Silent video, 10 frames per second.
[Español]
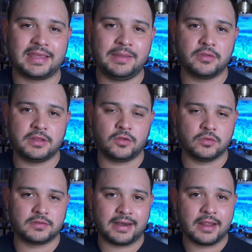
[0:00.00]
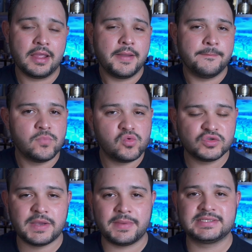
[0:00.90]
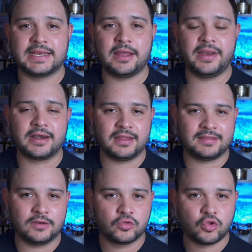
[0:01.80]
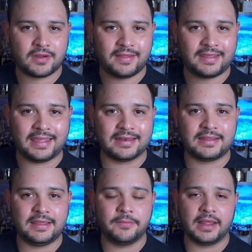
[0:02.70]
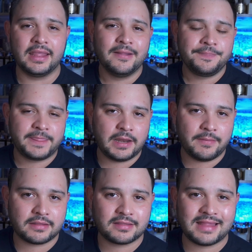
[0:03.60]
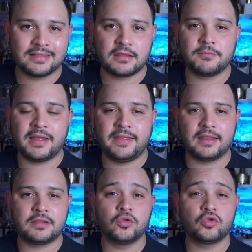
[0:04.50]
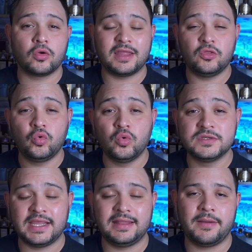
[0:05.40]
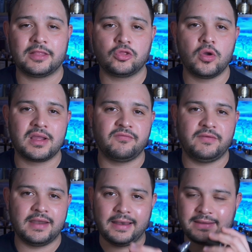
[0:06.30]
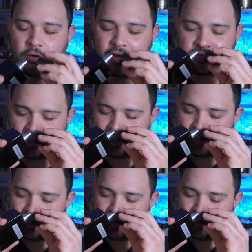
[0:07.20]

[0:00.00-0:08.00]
Aquí vamos a encontrar mucha manzana verde, tiene un toque de jengibre, tiene bastantes maderas, tiene un toque dulce de batonca que al final que lo hace